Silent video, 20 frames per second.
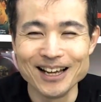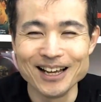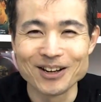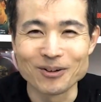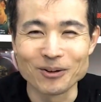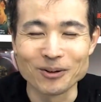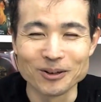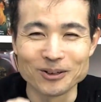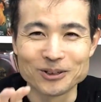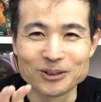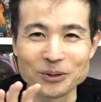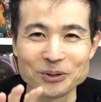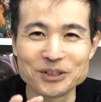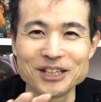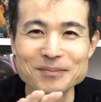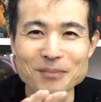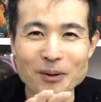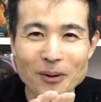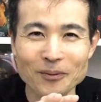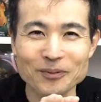この度
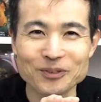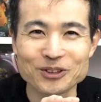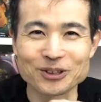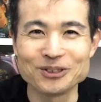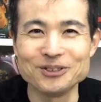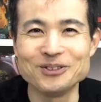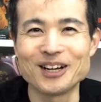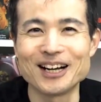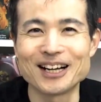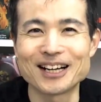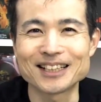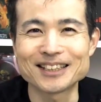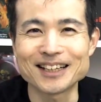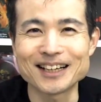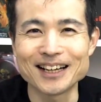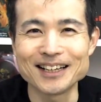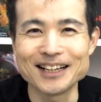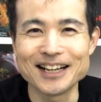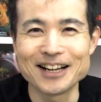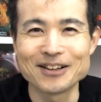肝というのが
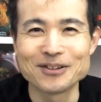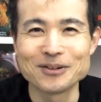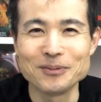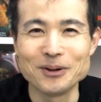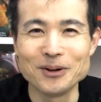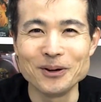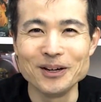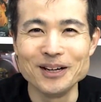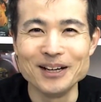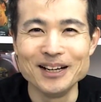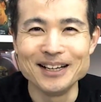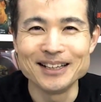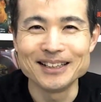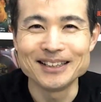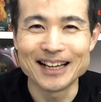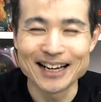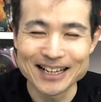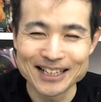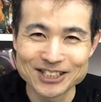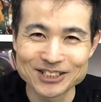カタカナなのも
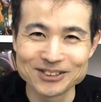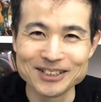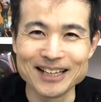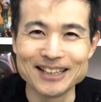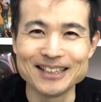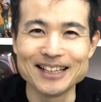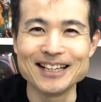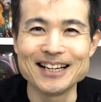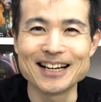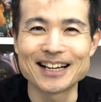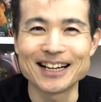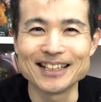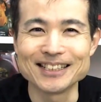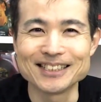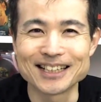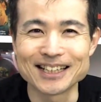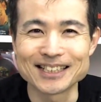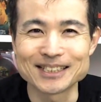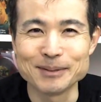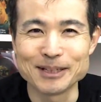70年代な感じ
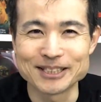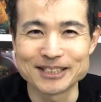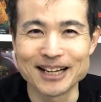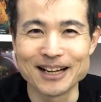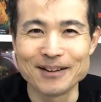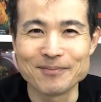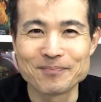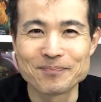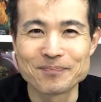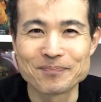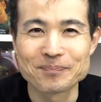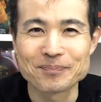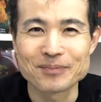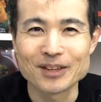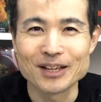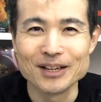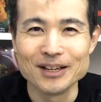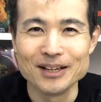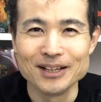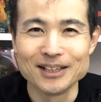がしました。
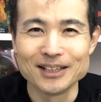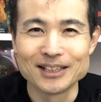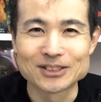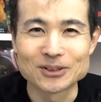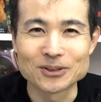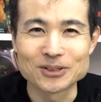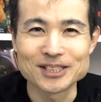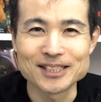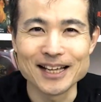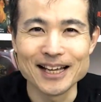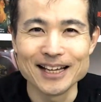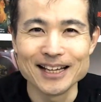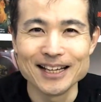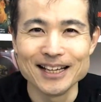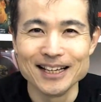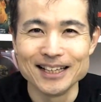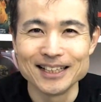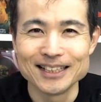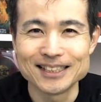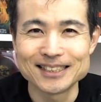そして
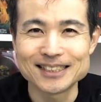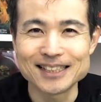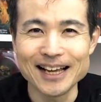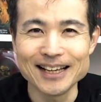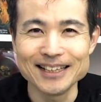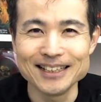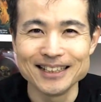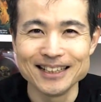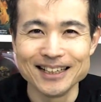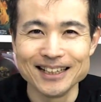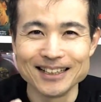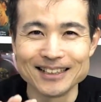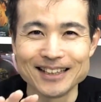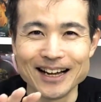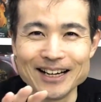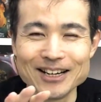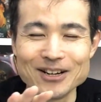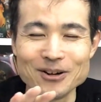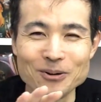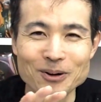奇才
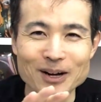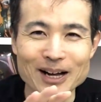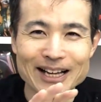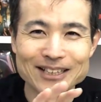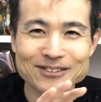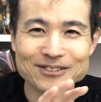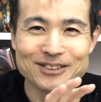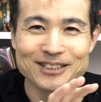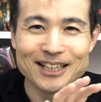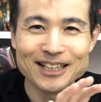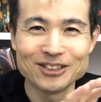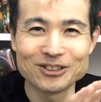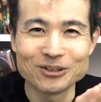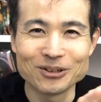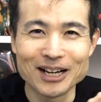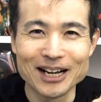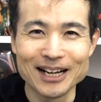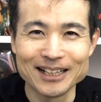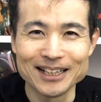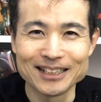ダリオ・アルジェント
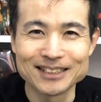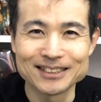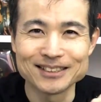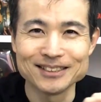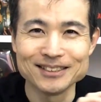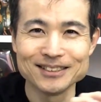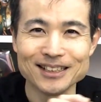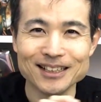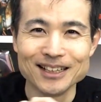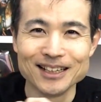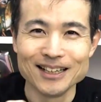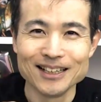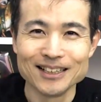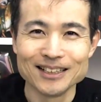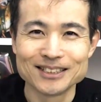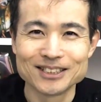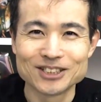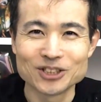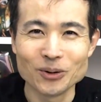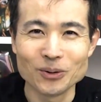が放つ
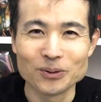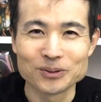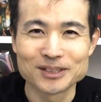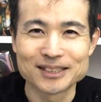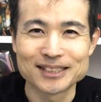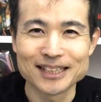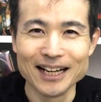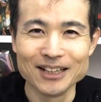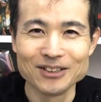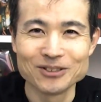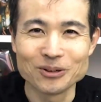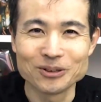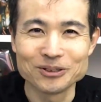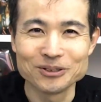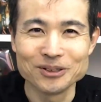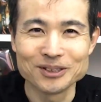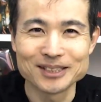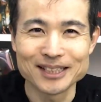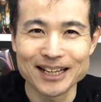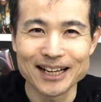超残酷
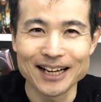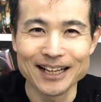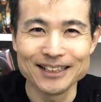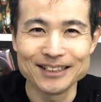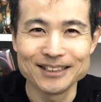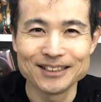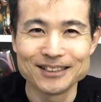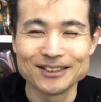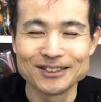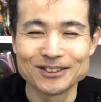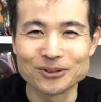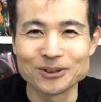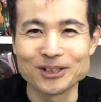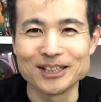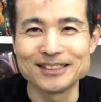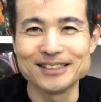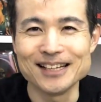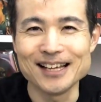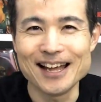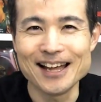の世界とで
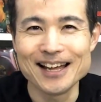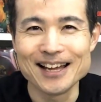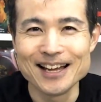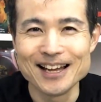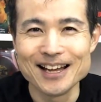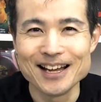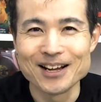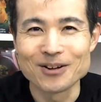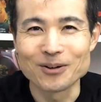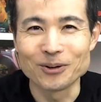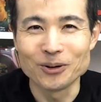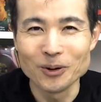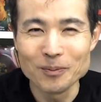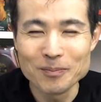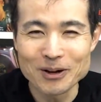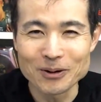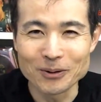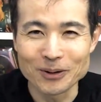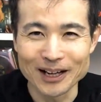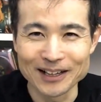すね、
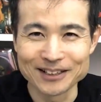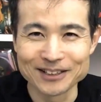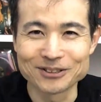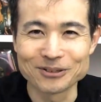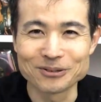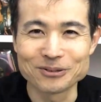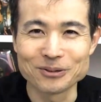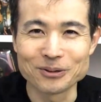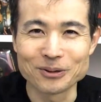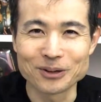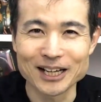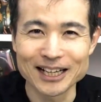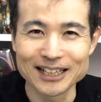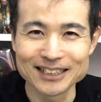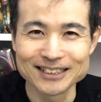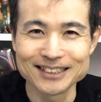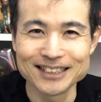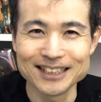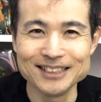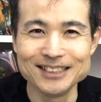ロメロ監督を
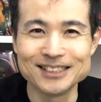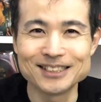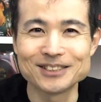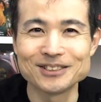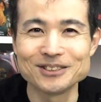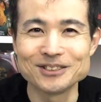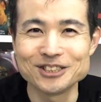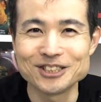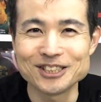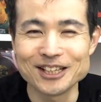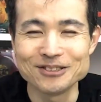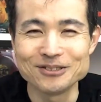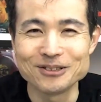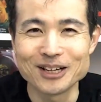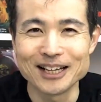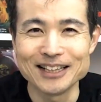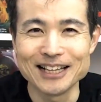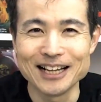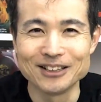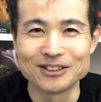完全にスルーしているの
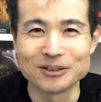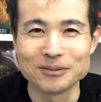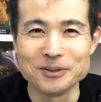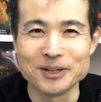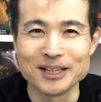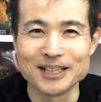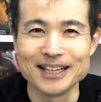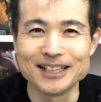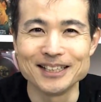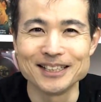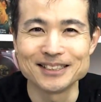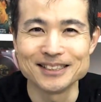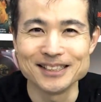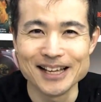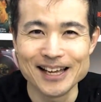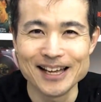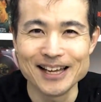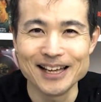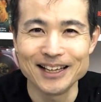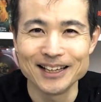が何とも言えないです
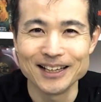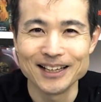ね。